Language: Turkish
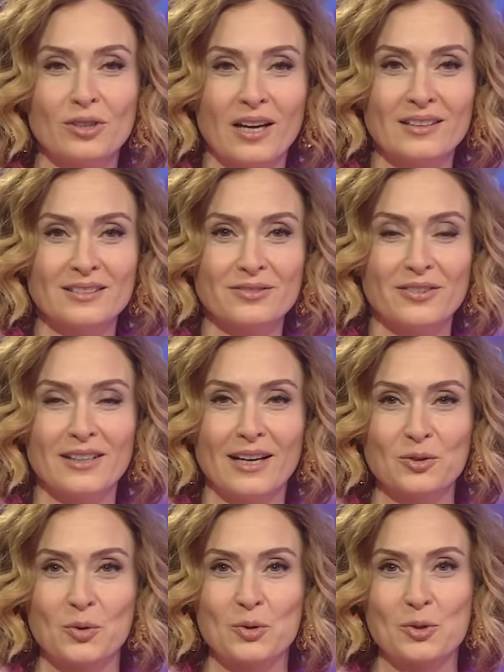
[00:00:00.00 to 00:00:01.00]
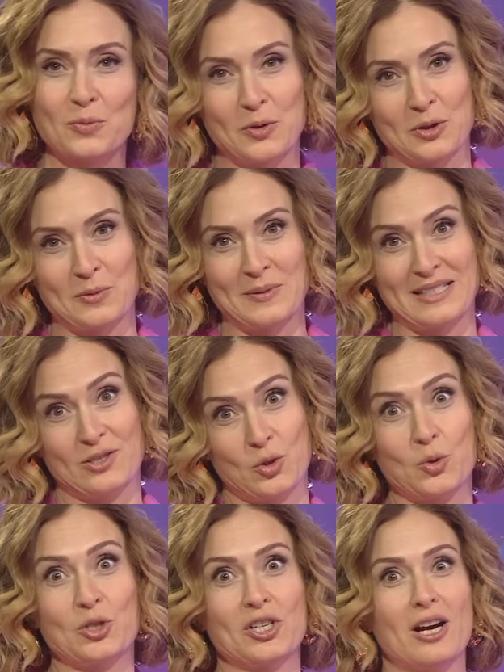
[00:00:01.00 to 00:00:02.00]
aydır falan görüşmüyoruz biz de.
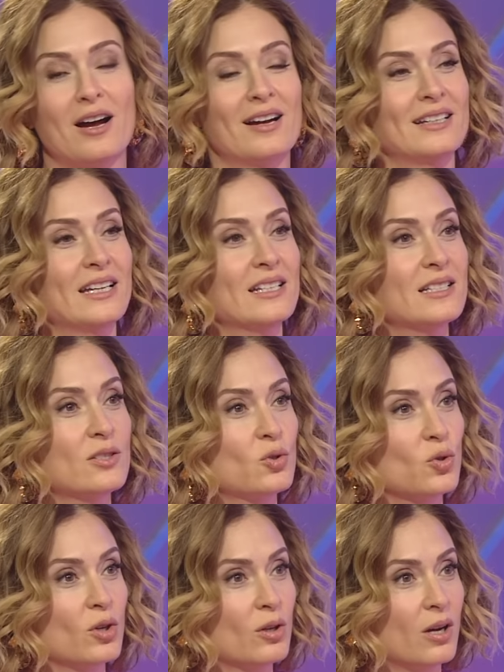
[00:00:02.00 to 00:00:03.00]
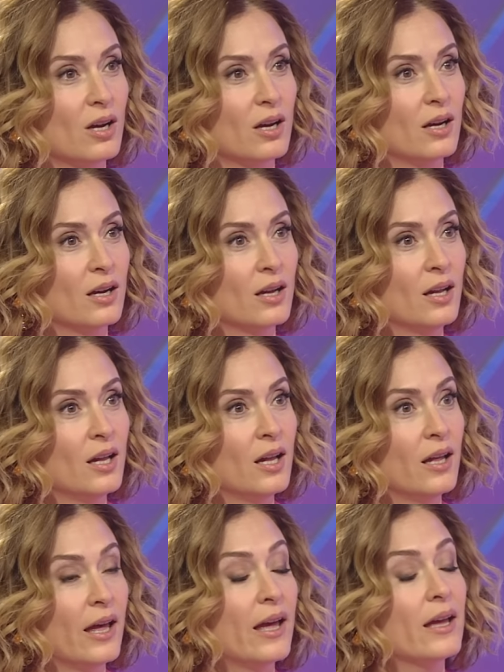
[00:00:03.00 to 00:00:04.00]
Çok şahaneyiz. Çünkü Yoksunuz.
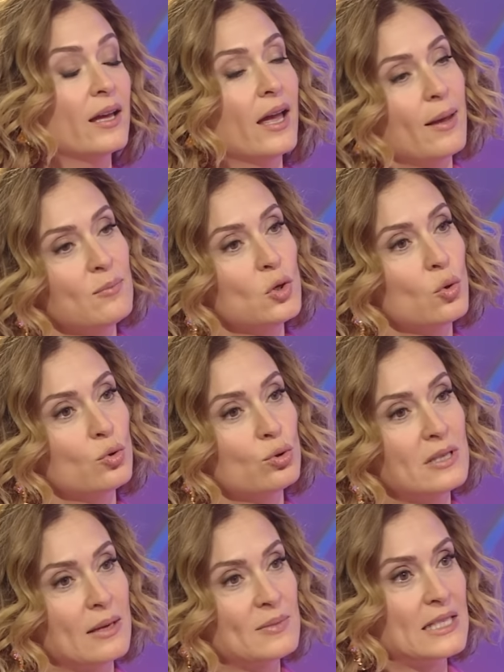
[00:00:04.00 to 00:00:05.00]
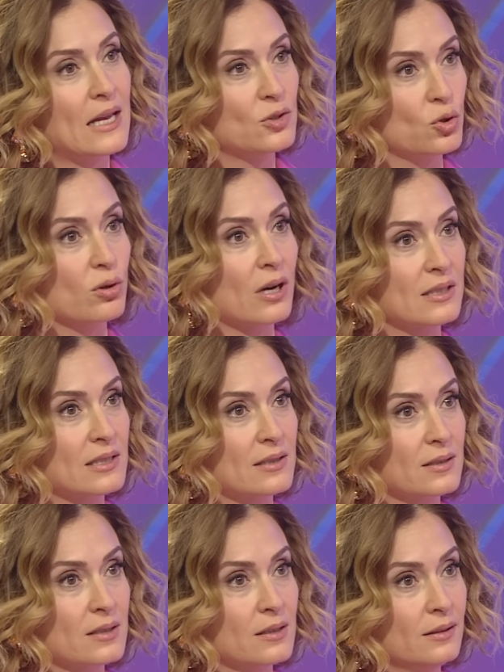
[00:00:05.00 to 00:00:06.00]
E, hem yokuz hem sen çok
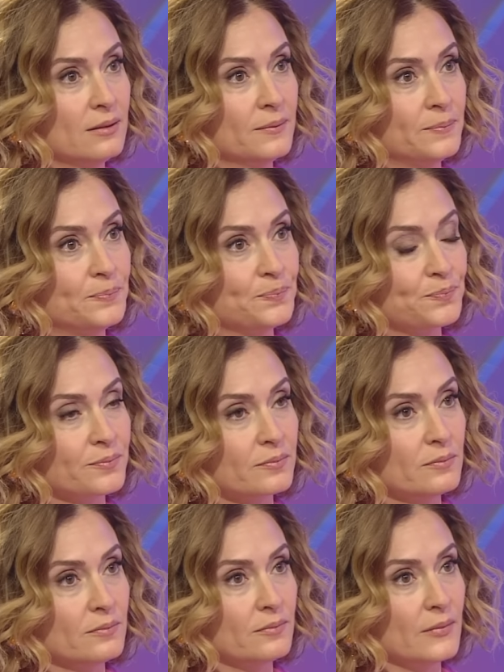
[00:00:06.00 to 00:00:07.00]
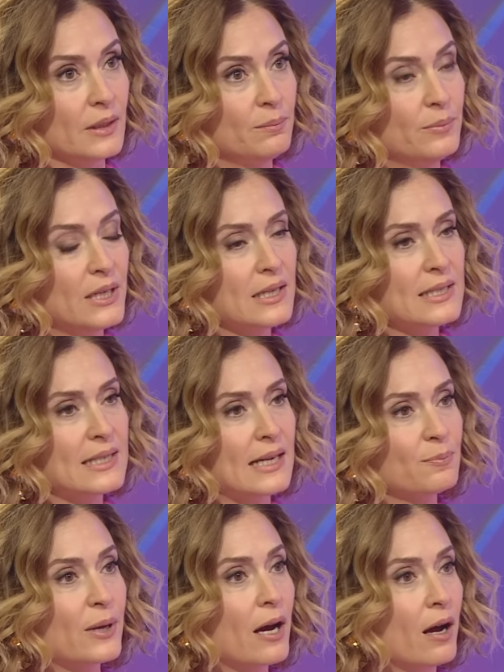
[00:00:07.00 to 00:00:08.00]
hastasın. Ben Biraz böyle sert
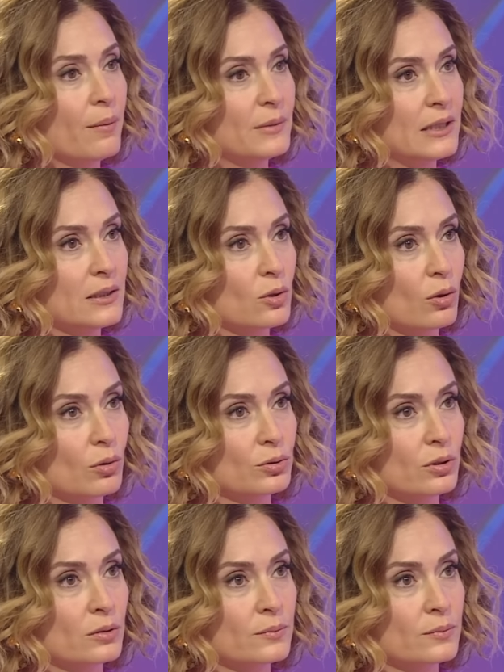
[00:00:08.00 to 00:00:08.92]
gerçekten... bir hamilelik oldu.